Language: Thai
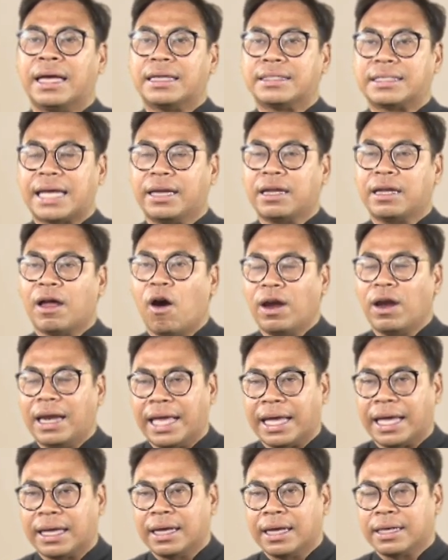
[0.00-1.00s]
ใช้ท่อน
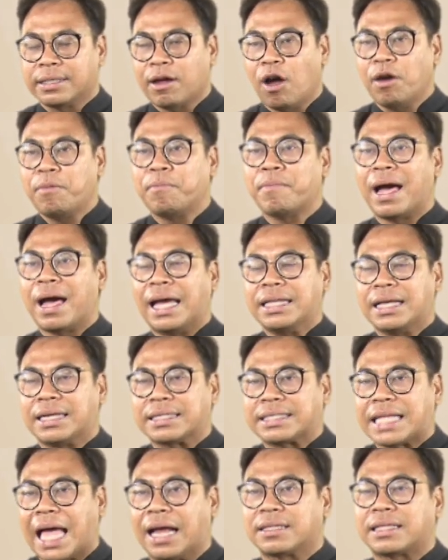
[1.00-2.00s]
เหล็กท่อนไม้
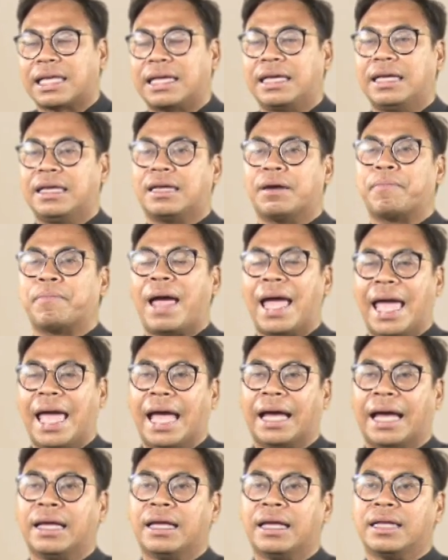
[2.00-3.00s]
ต่างๆ ตีกำแพ
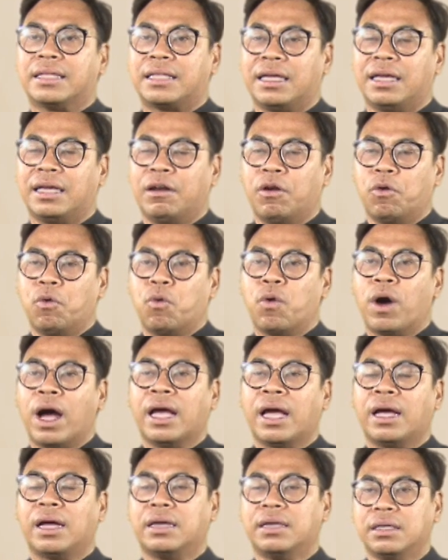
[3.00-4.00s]
ง ตีรั้ว
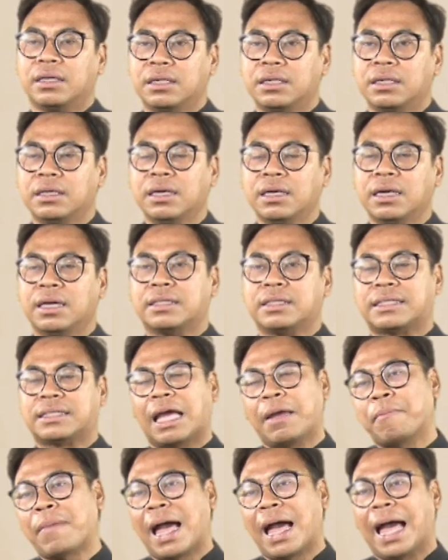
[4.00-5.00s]
หรือ
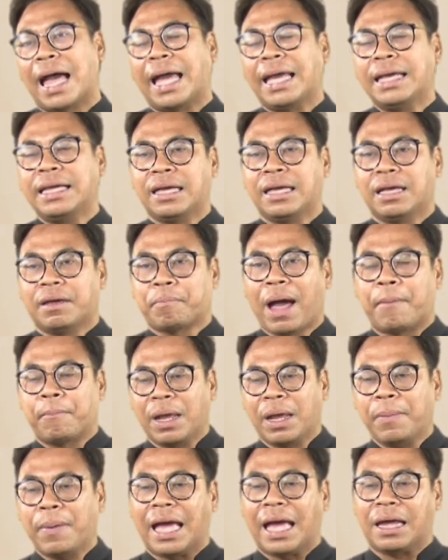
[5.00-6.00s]
ใช้ไม้
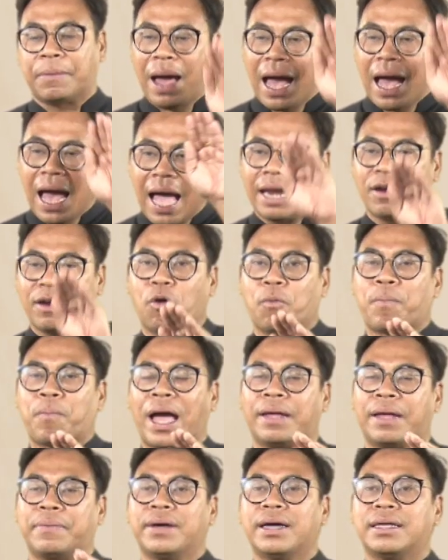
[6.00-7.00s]
ไม่ไผ่พาดลงไป
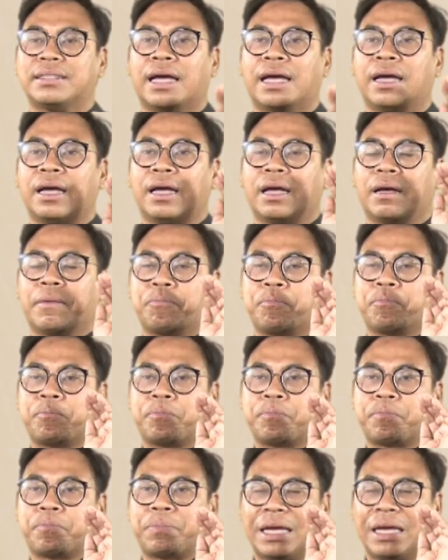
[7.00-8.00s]
เพื่อจะ
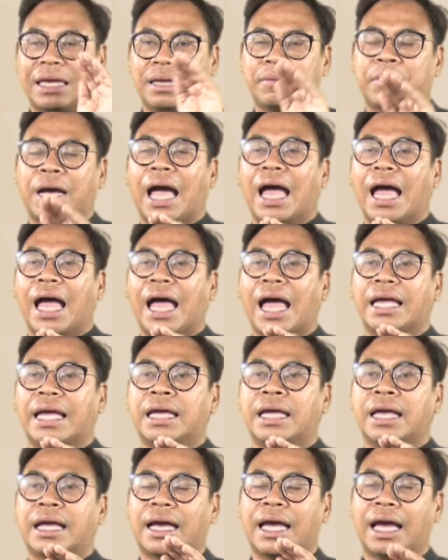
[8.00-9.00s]
ปีนค่าย
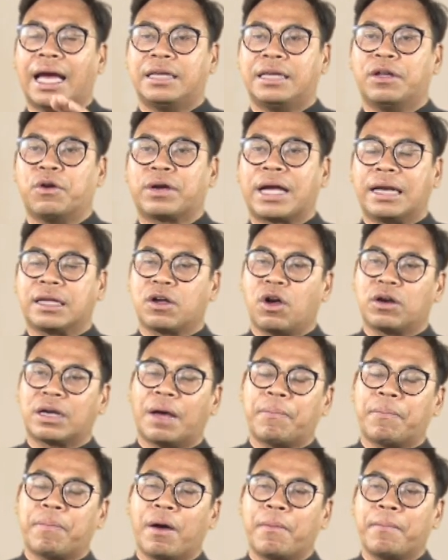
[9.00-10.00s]
ขณะเดียวกันกอง
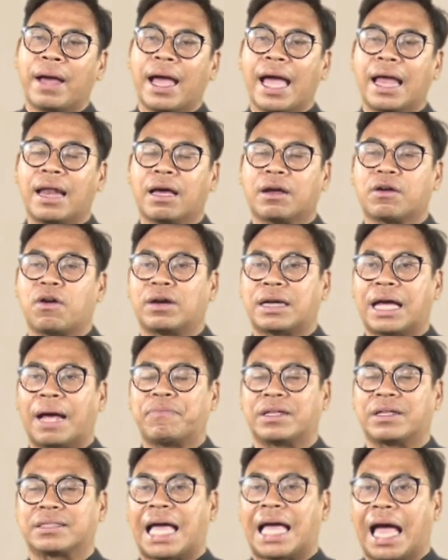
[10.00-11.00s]
ทัพพม่าและกองทัพ
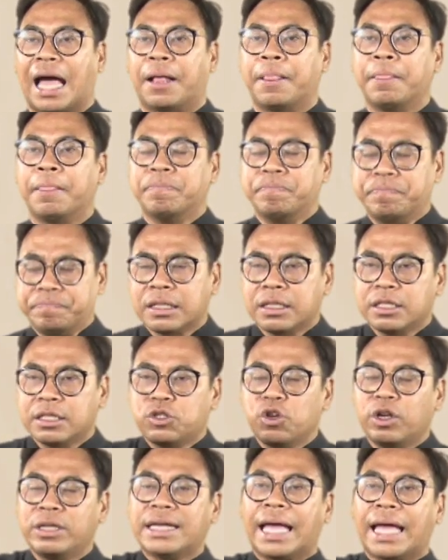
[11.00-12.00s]
ต่า
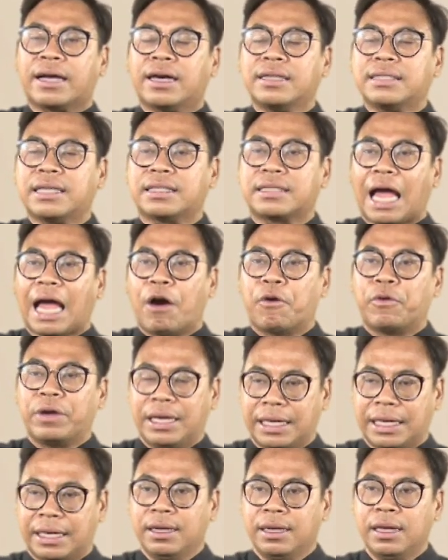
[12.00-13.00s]
งๆ ส่วนใหญ่ก็จะเอา
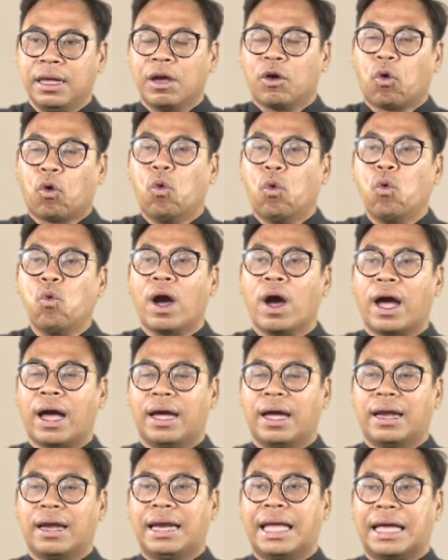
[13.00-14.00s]
หินคั่ว
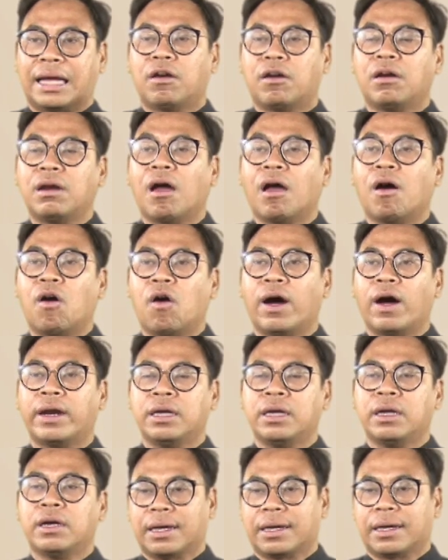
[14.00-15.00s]
เหล็กร้อ
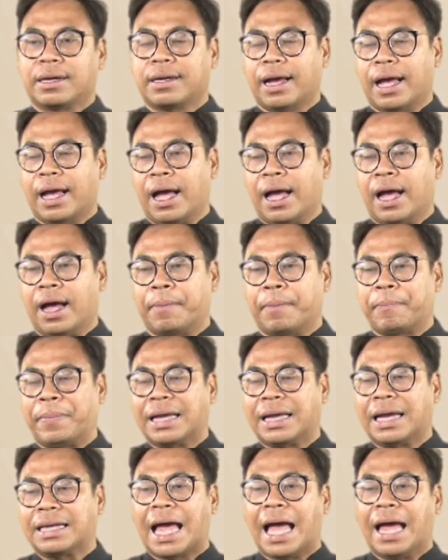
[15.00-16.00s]
นๆเป็
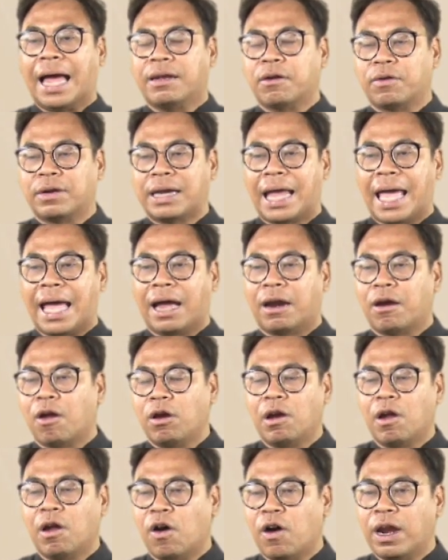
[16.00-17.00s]
นกระทะทองแดง
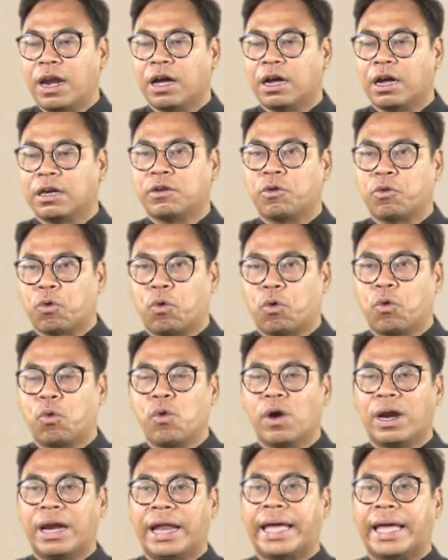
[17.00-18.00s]
ร้อนๆแล้วก็
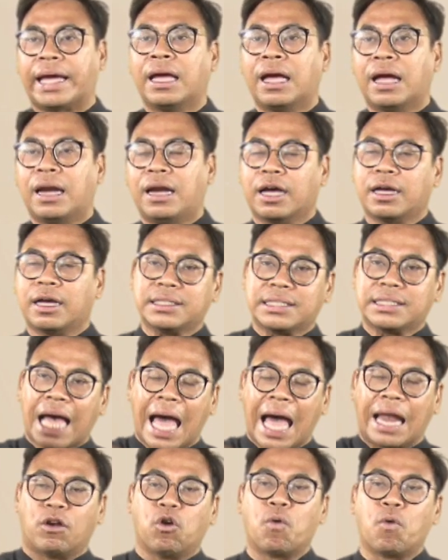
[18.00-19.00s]
คั่วเหล็กแล้วก็
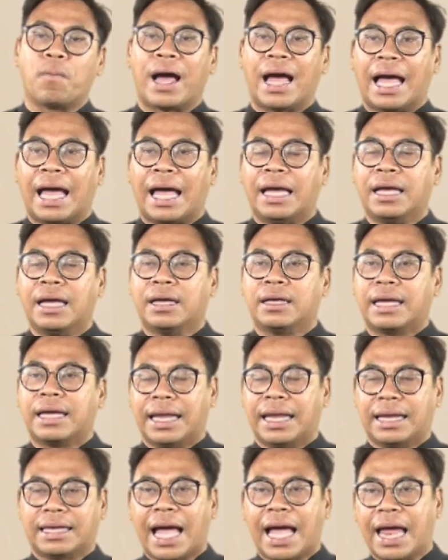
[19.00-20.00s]
สาดลงมา
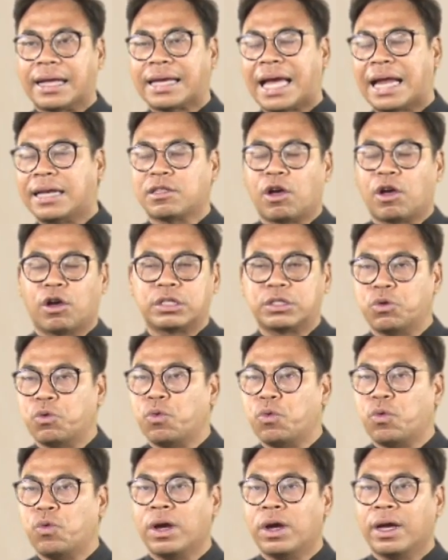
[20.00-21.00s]
เหตุการณ์การต่อ
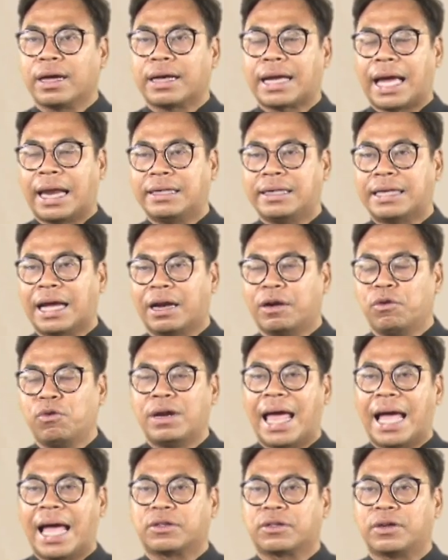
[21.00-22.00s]
สู้กันอย่างรุ
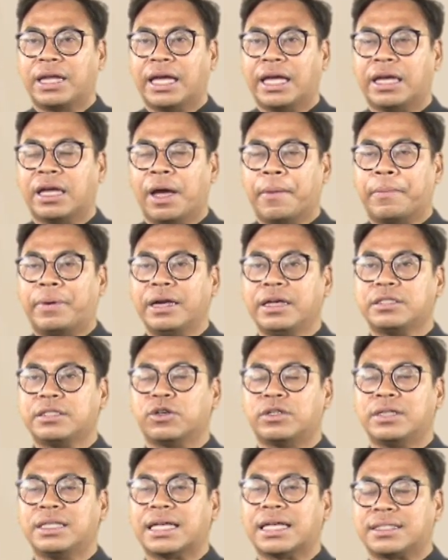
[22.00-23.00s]
นแรงตัวเองพระเย
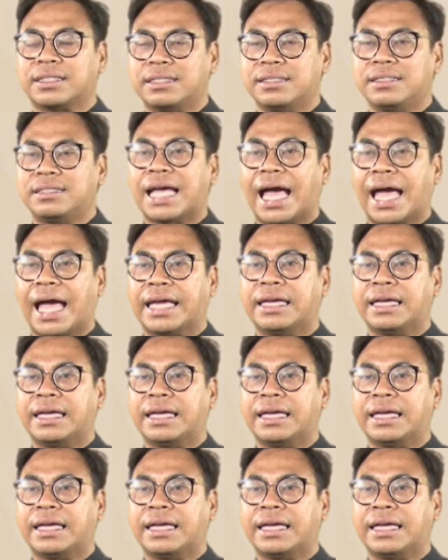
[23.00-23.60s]
ซูได้ตัดสินใจ